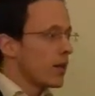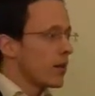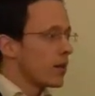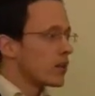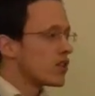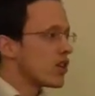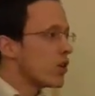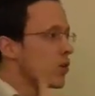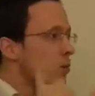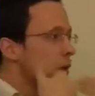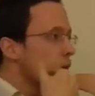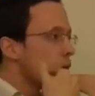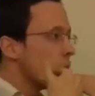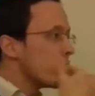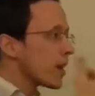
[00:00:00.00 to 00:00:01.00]

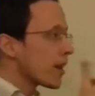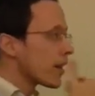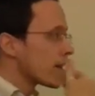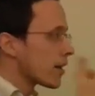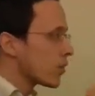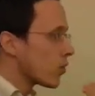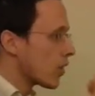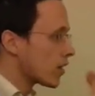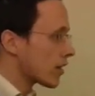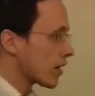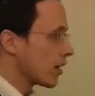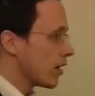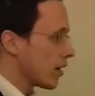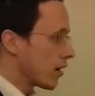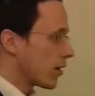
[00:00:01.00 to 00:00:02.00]
Chez
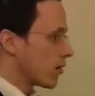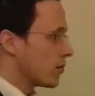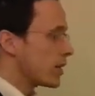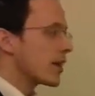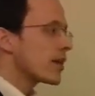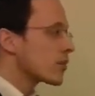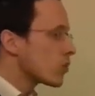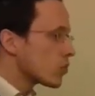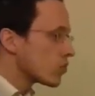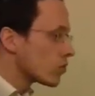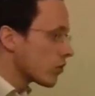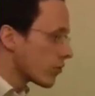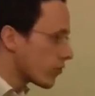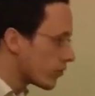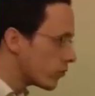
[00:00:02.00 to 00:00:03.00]
Trina. Mais qu'est-ce qu'on
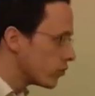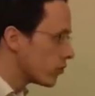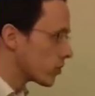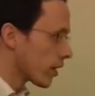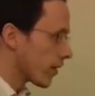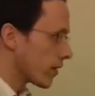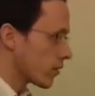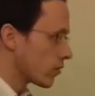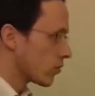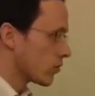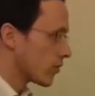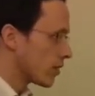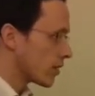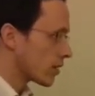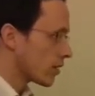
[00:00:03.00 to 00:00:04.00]
s'en fout du travail de ton
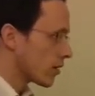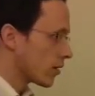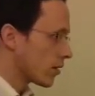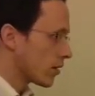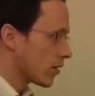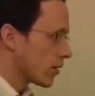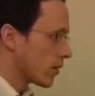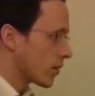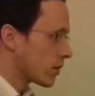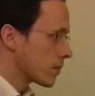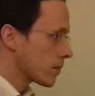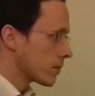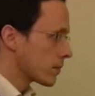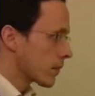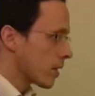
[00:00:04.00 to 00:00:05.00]
fils
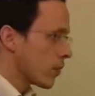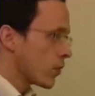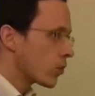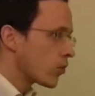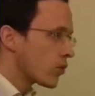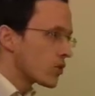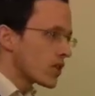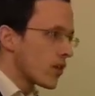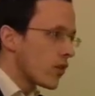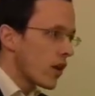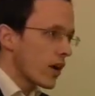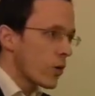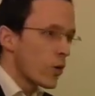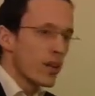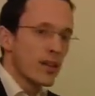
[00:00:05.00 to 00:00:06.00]
Mais nous on veut
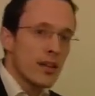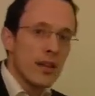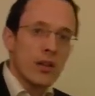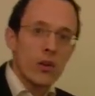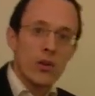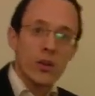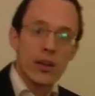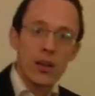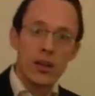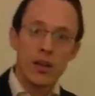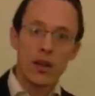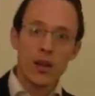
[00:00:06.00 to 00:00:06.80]
savoir où est-ce qu'il en est.